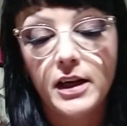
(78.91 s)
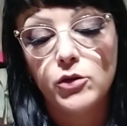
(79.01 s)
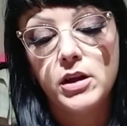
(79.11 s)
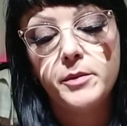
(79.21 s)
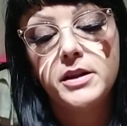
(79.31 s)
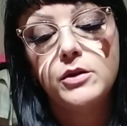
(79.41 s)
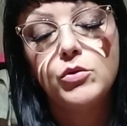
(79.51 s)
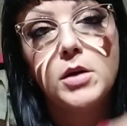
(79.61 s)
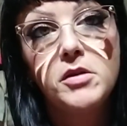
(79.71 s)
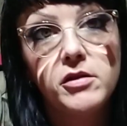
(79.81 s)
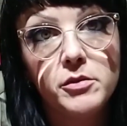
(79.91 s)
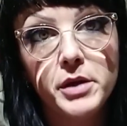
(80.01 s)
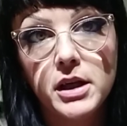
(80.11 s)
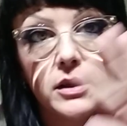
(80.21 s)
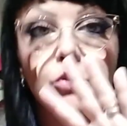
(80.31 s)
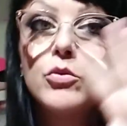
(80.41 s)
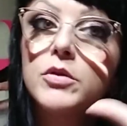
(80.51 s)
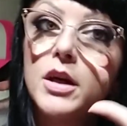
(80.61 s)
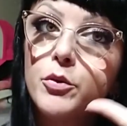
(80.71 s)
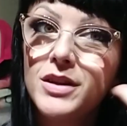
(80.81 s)
erano talmente dure che mi sono sbeccata
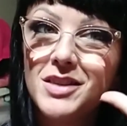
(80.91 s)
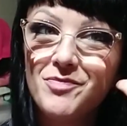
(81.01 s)
un'unghia, quindi